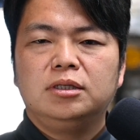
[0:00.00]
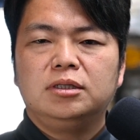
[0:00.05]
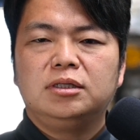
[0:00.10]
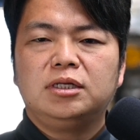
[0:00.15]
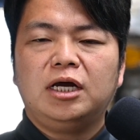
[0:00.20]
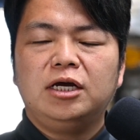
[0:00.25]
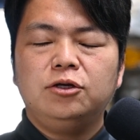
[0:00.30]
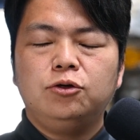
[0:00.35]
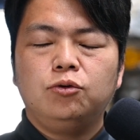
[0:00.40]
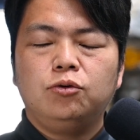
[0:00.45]

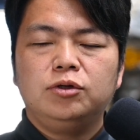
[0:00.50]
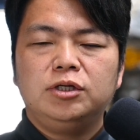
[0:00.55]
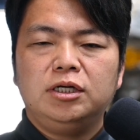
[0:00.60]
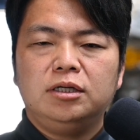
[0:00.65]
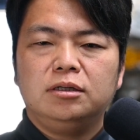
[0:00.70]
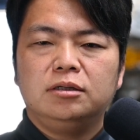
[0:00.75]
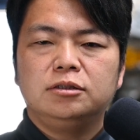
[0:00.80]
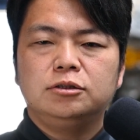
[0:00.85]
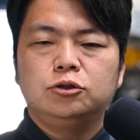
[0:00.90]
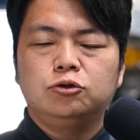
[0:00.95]
大量
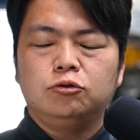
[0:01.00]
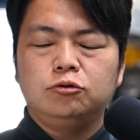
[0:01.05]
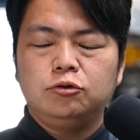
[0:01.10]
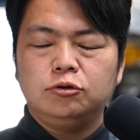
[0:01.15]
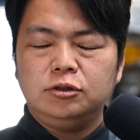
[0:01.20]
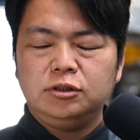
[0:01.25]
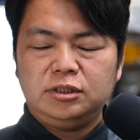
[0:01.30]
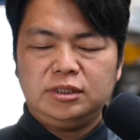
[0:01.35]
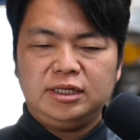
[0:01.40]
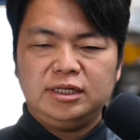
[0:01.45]
にちょっと
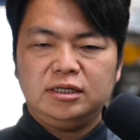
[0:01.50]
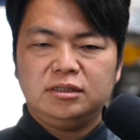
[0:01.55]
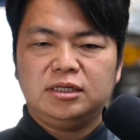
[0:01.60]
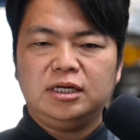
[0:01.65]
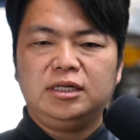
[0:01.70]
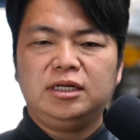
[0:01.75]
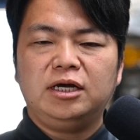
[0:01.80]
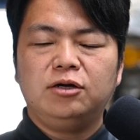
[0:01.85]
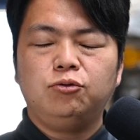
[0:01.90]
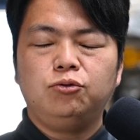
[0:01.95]
ずつではなくて
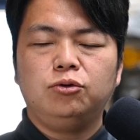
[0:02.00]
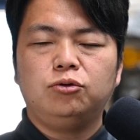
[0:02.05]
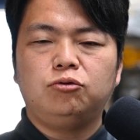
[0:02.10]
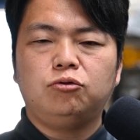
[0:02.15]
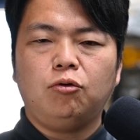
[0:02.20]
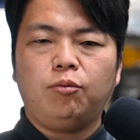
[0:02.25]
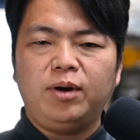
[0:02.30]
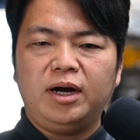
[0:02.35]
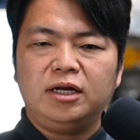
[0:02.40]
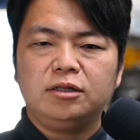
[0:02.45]
大量に
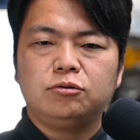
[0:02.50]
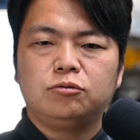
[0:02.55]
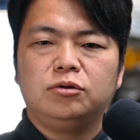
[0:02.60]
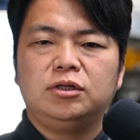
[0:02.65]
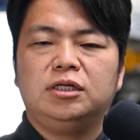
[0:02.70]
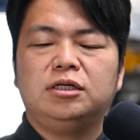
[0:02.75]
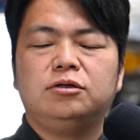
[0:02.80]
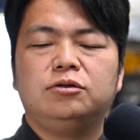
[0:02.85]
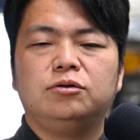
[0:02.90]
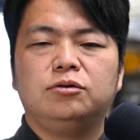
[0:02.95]
ドバッと
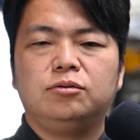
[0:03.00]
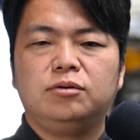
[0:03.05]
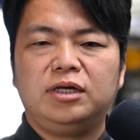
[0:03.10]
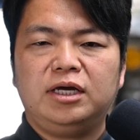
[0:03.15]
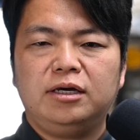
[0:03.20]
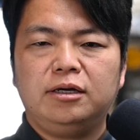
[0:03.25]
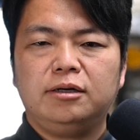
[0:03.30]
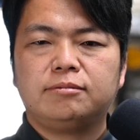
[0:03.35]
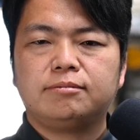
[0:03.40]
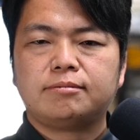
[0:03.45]
出てくるの
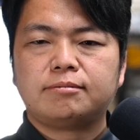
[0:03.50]
で、